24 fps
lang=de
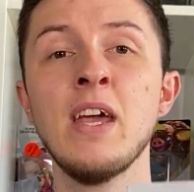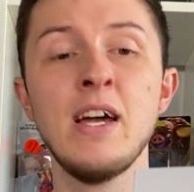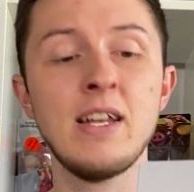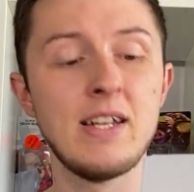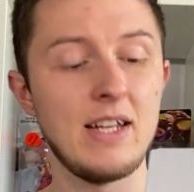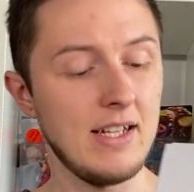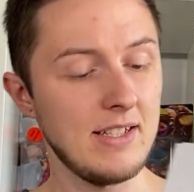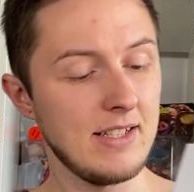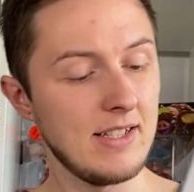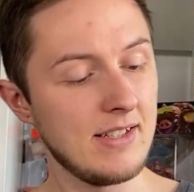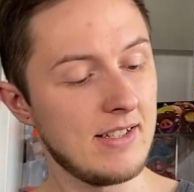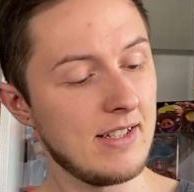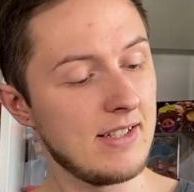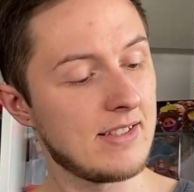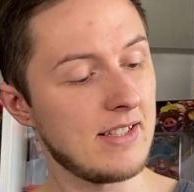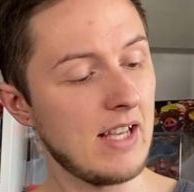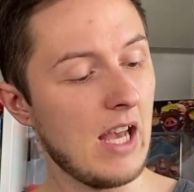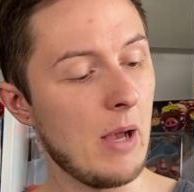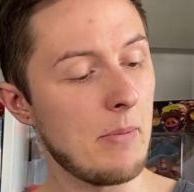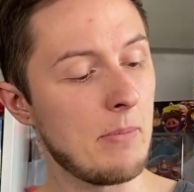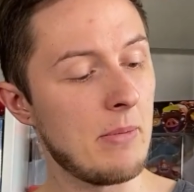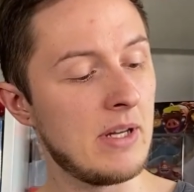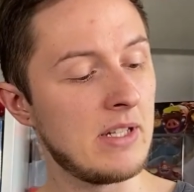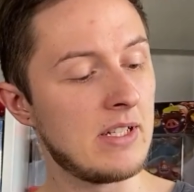Das ist jetzt
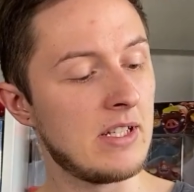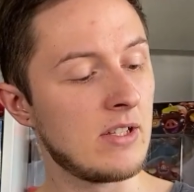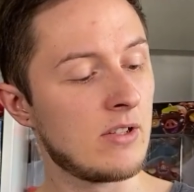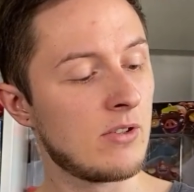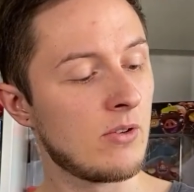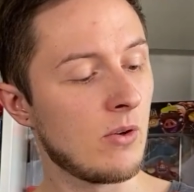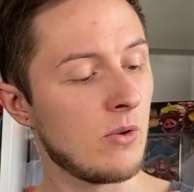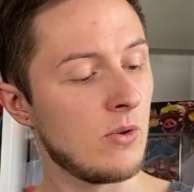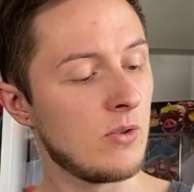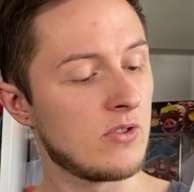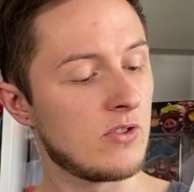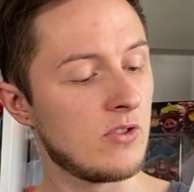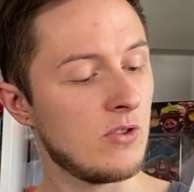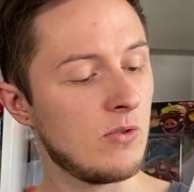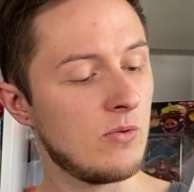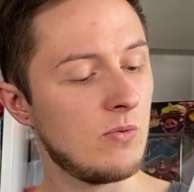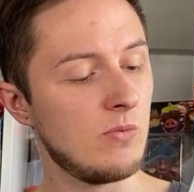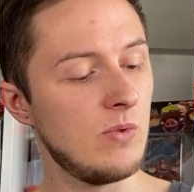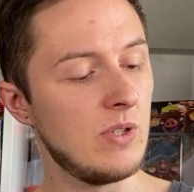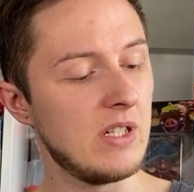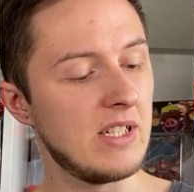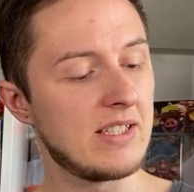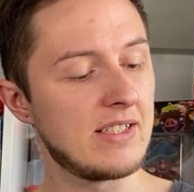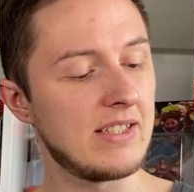einmal die Größe
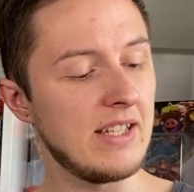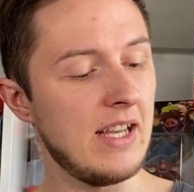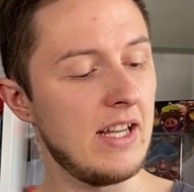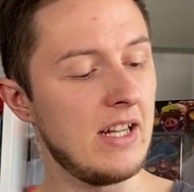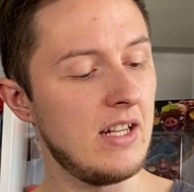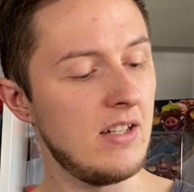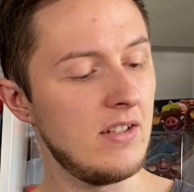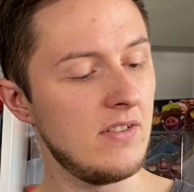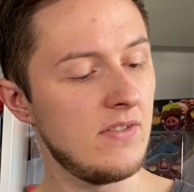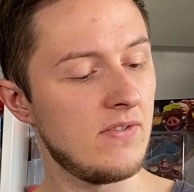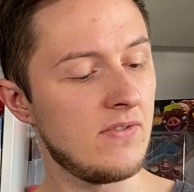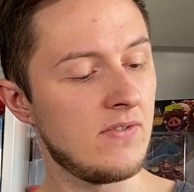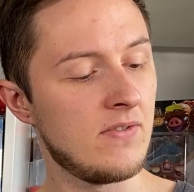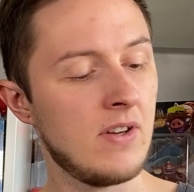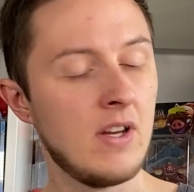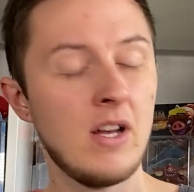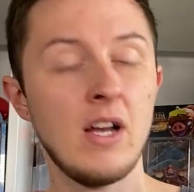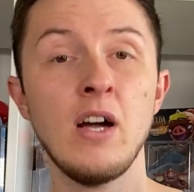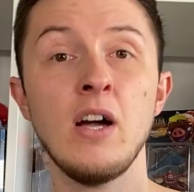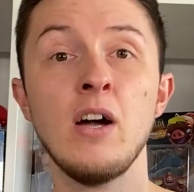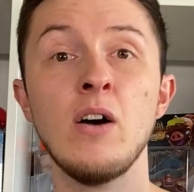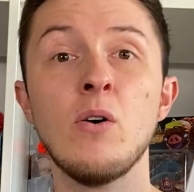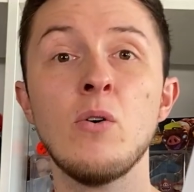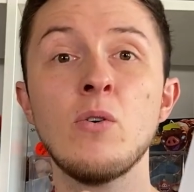US 11
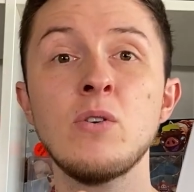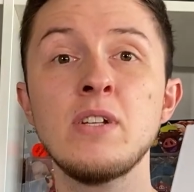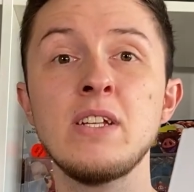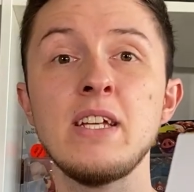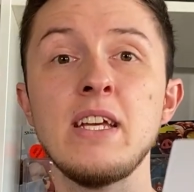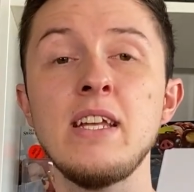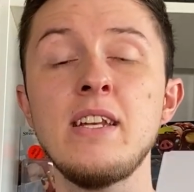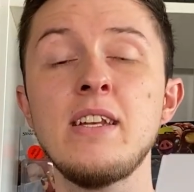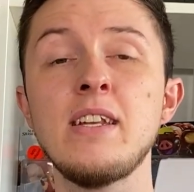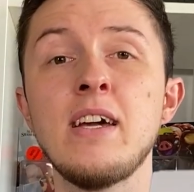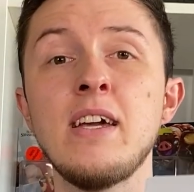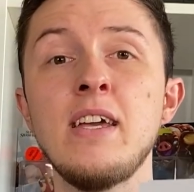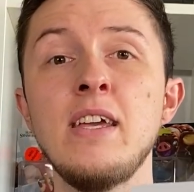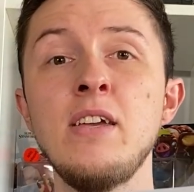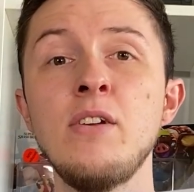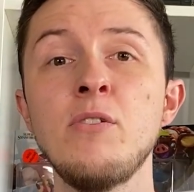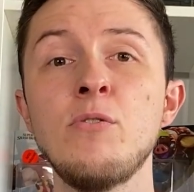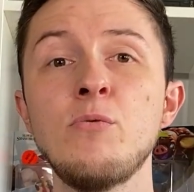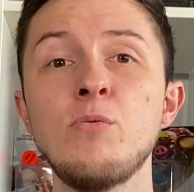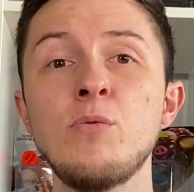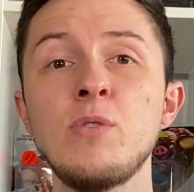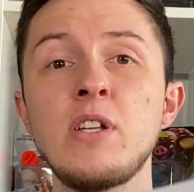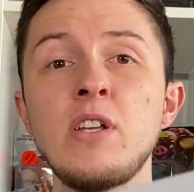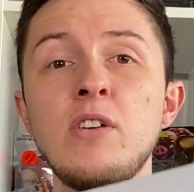und in der
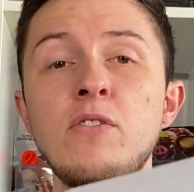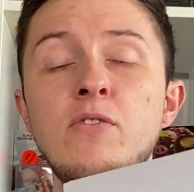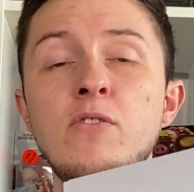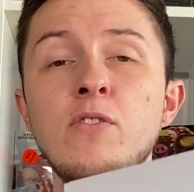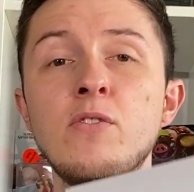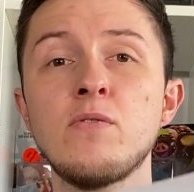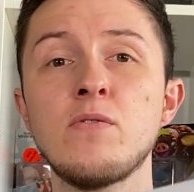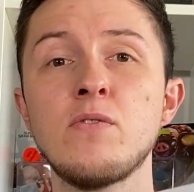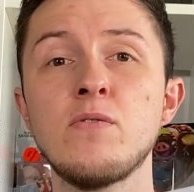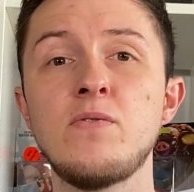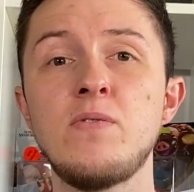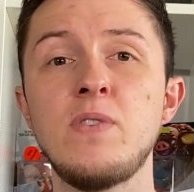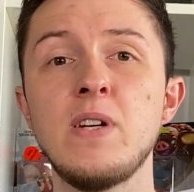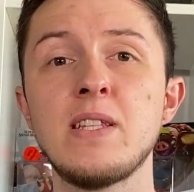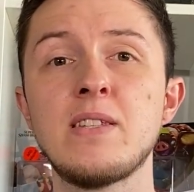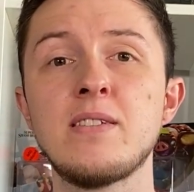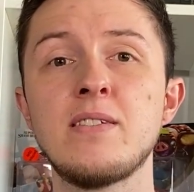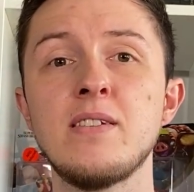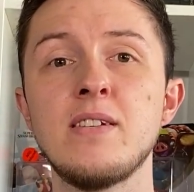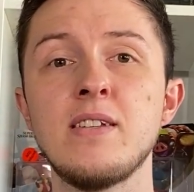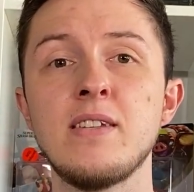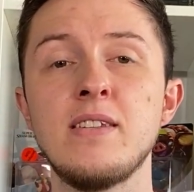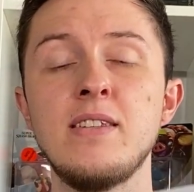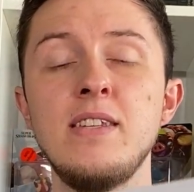EU die
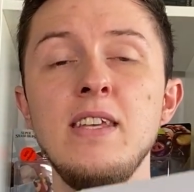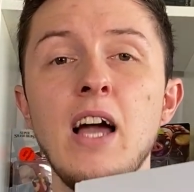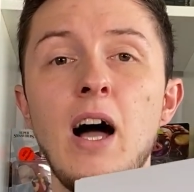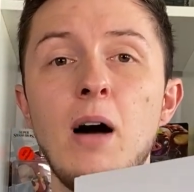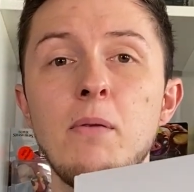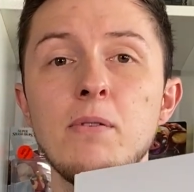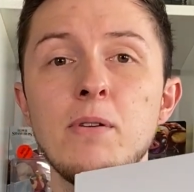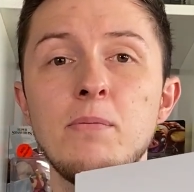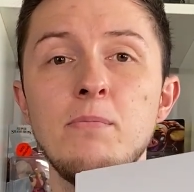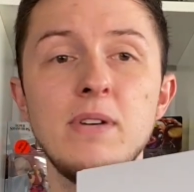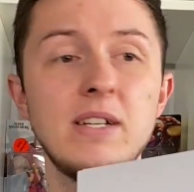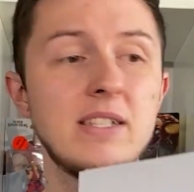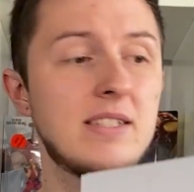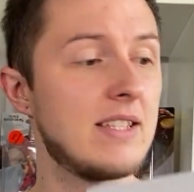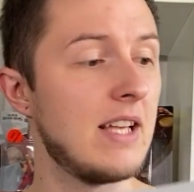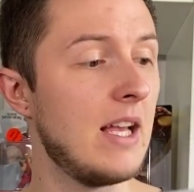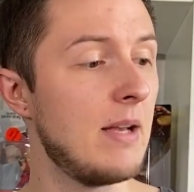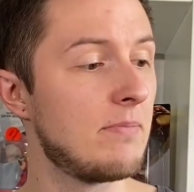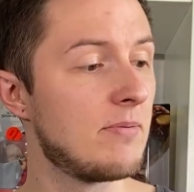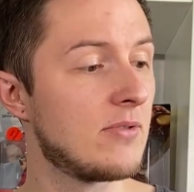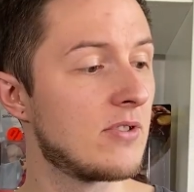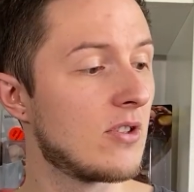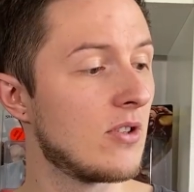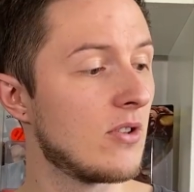45. Die habe ich mir
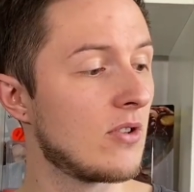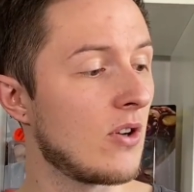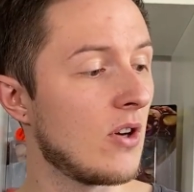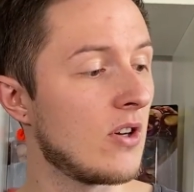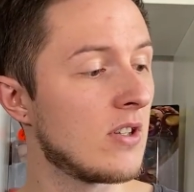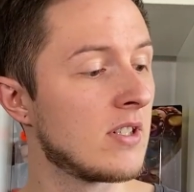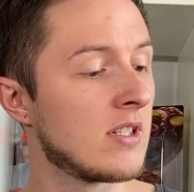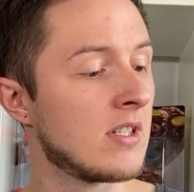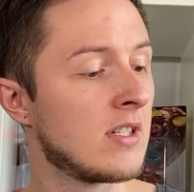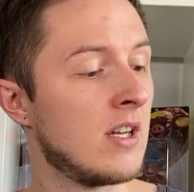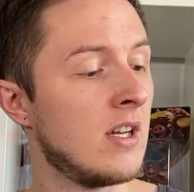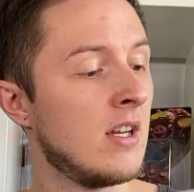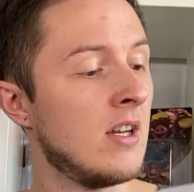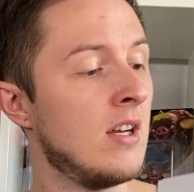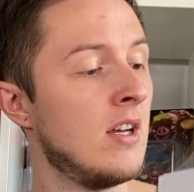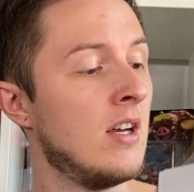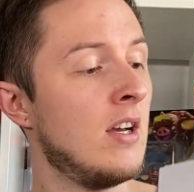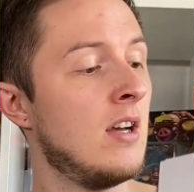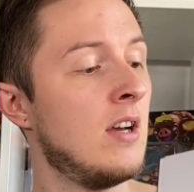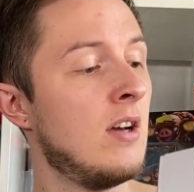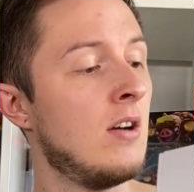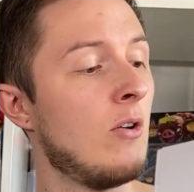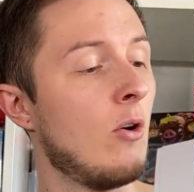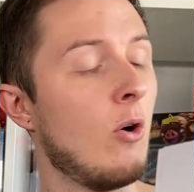selbst gegönnt,
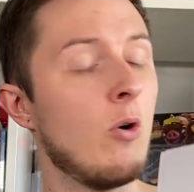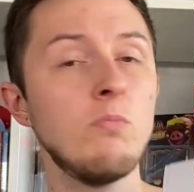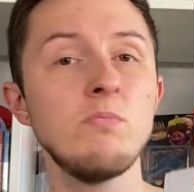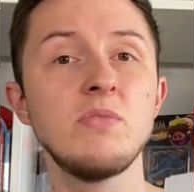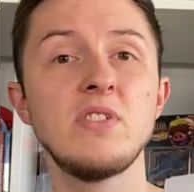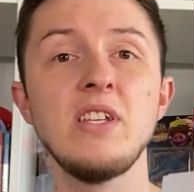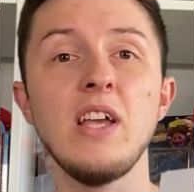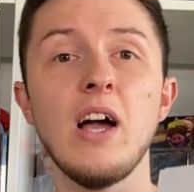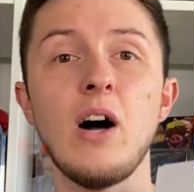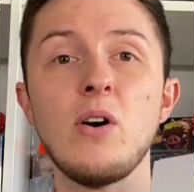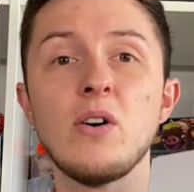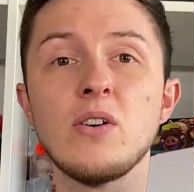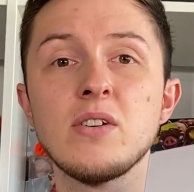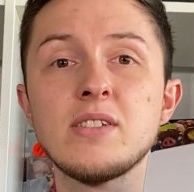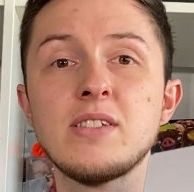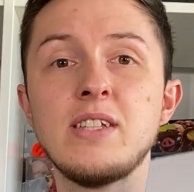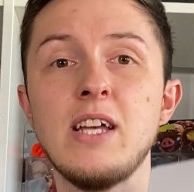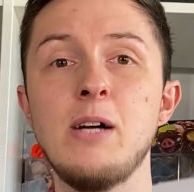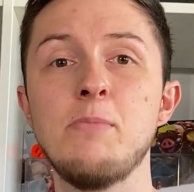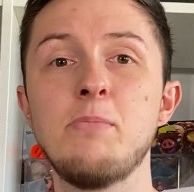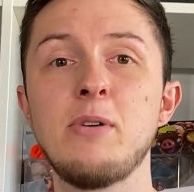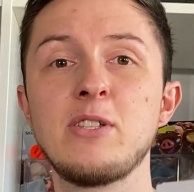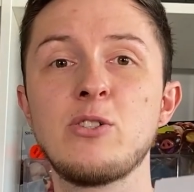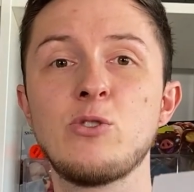um sie auch
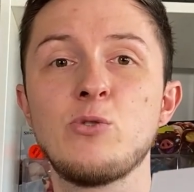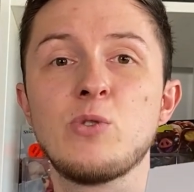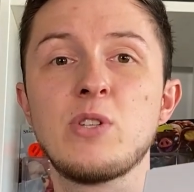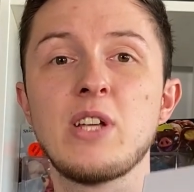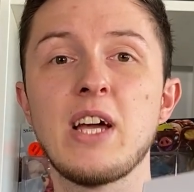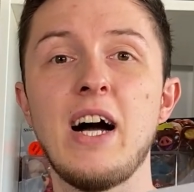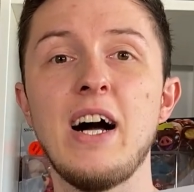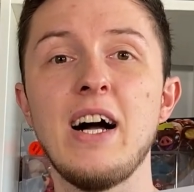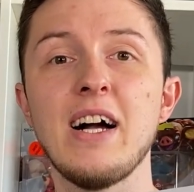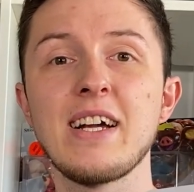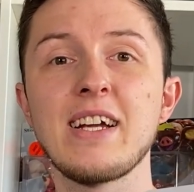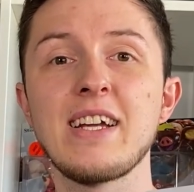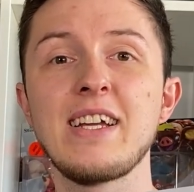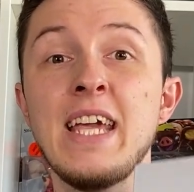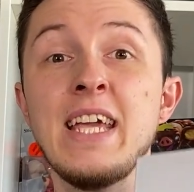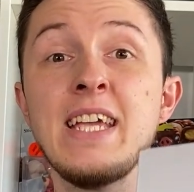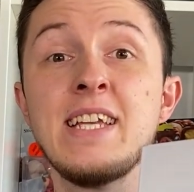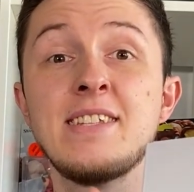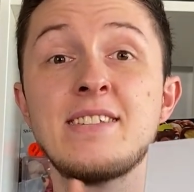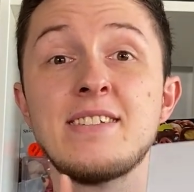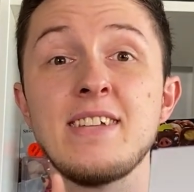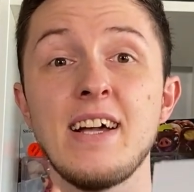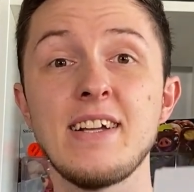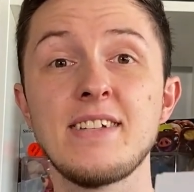selber zu tragen.
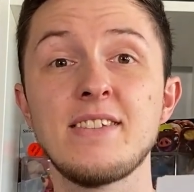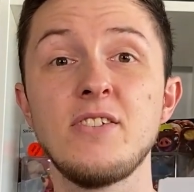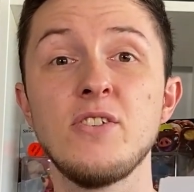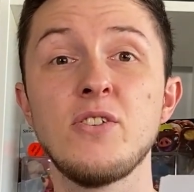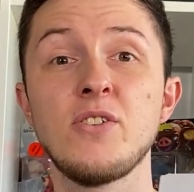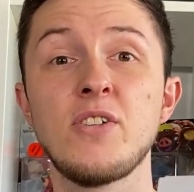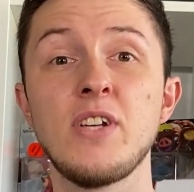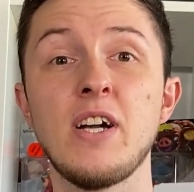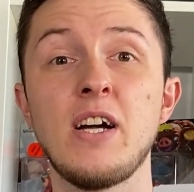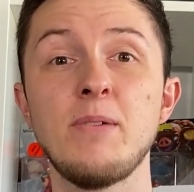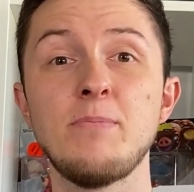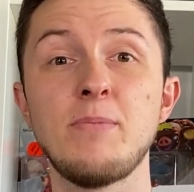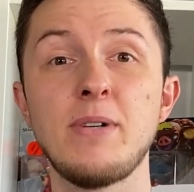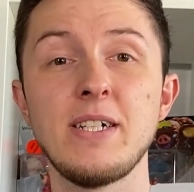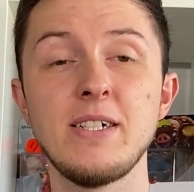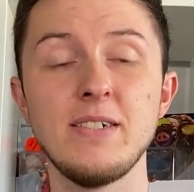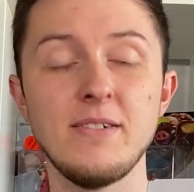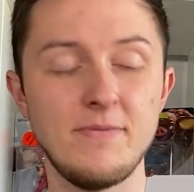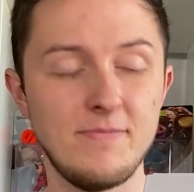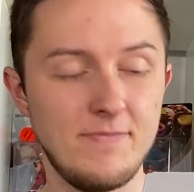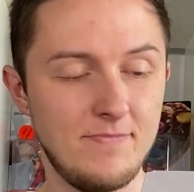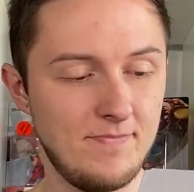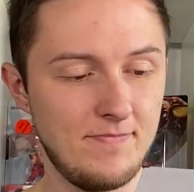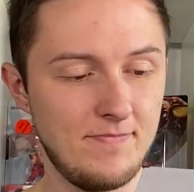Ich zeige sie euch einmal.